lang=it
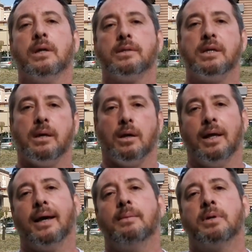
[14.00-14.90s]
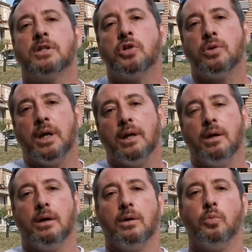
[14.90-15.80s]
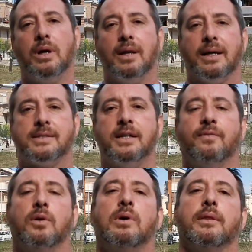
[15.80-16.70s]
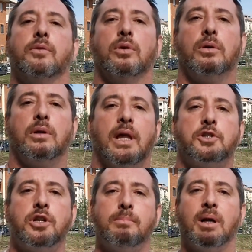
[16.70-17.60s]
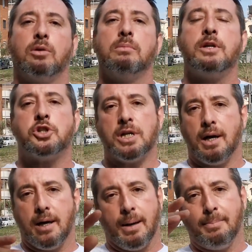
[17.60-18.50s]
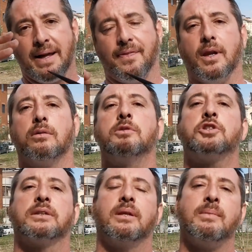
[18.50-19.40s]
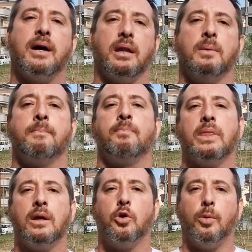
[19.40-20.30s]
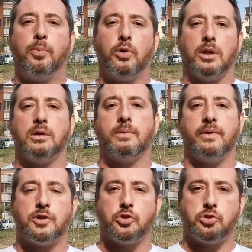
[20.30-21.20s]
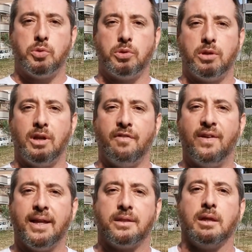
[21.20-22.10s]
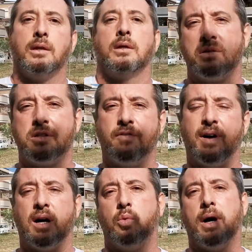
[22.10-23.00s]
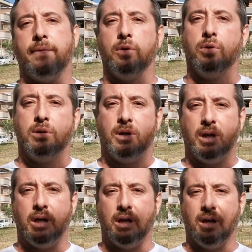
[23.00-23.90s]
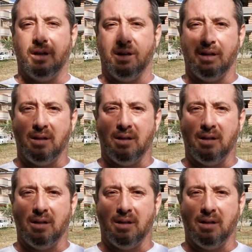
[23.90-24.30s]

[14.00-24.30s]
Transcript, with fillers: Sì, la calibrazione quella che serve quando la gimbal comincia a battere, comincia a tremare oppure dopo aver sostituito delle flat si fa quando eh,